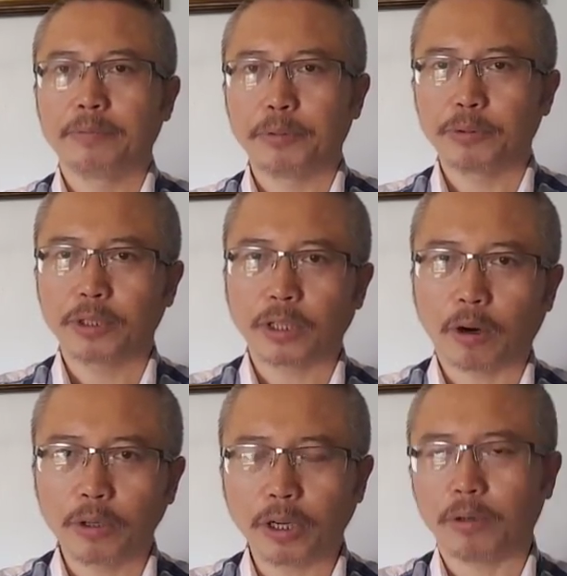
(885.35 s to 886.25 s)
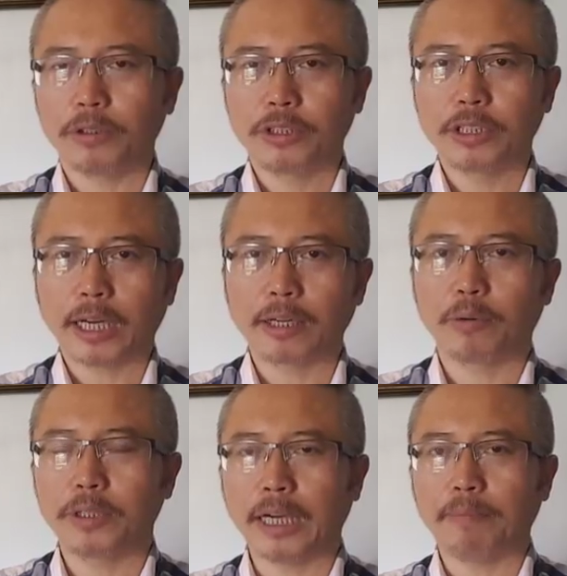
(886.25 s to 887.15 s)
比如说逃到其他的
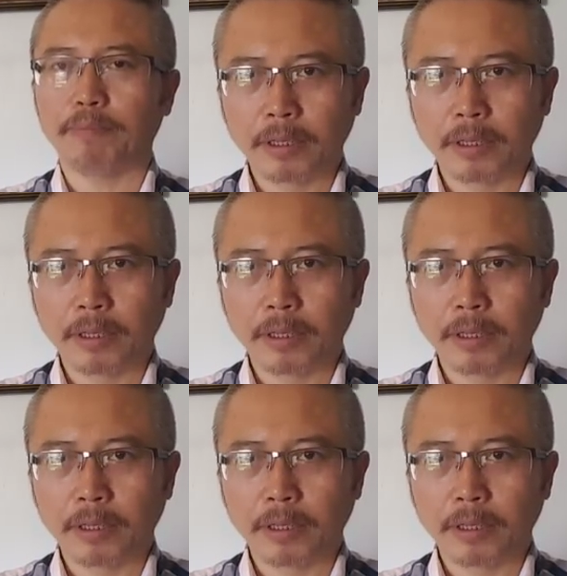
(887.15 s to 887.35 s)
国家，